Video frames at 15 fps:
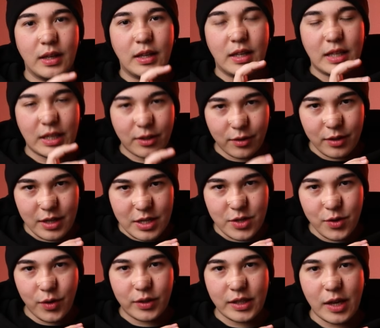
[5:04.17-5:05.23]
低い
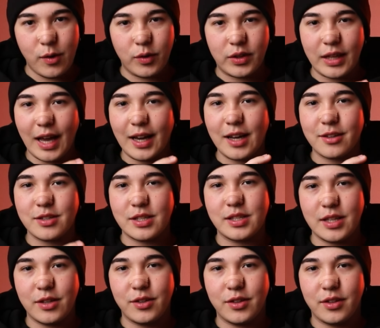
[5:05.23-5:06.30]
状態を高くし
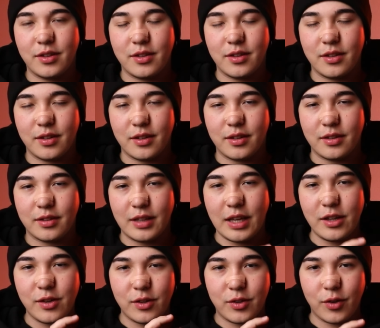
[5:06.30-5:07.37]
てるって
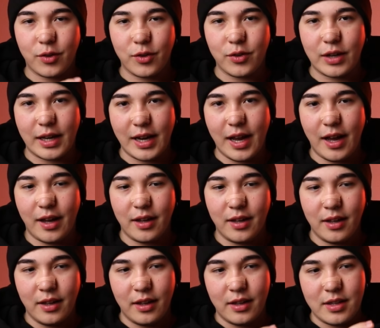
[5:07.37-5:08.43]
いうところから、
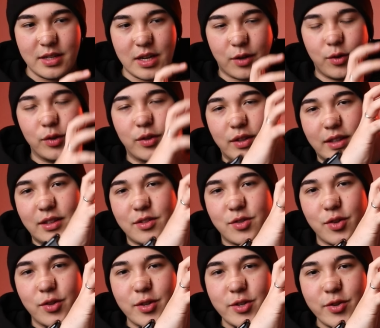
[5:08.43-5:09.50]
じゃあ今度は
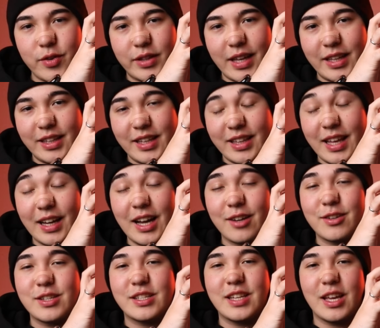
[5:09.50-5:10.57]
その状態で高
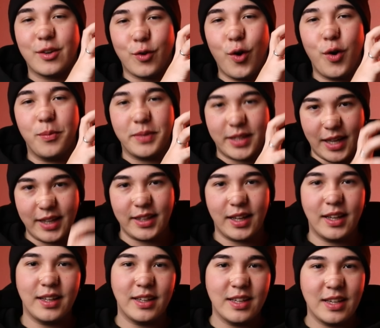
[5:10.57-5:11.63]
くしていこうみたい
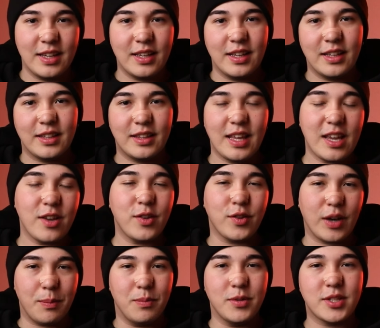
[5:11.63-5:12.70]
な。っていうの
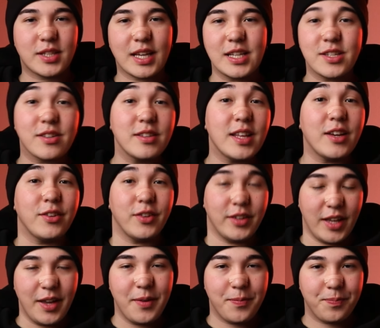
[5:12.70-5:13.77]
が難しくなるの
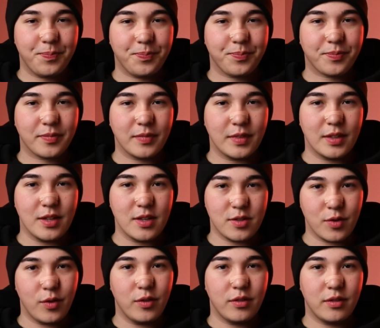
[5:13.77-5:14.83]
ね。
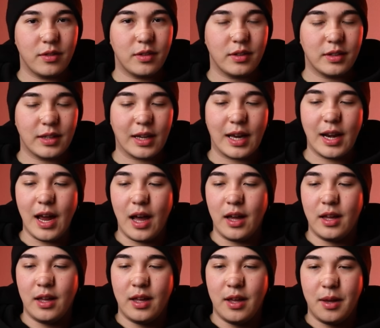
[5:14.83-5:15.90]
そう。だか
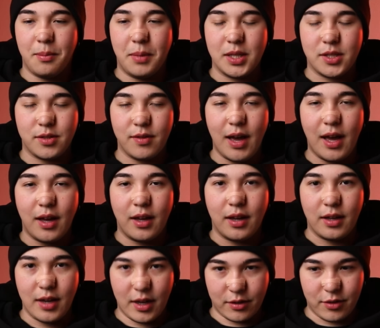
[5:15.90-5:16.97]
ら、まずは
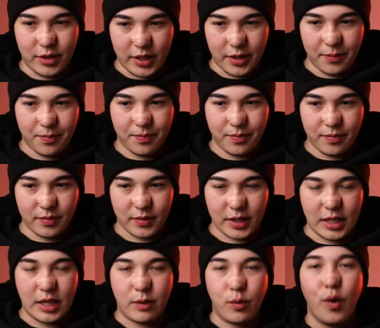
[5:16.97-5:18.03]
楽に
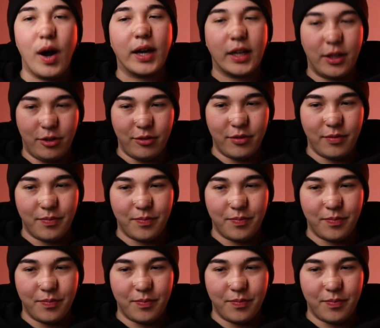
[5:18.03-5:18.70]
キーを上げる。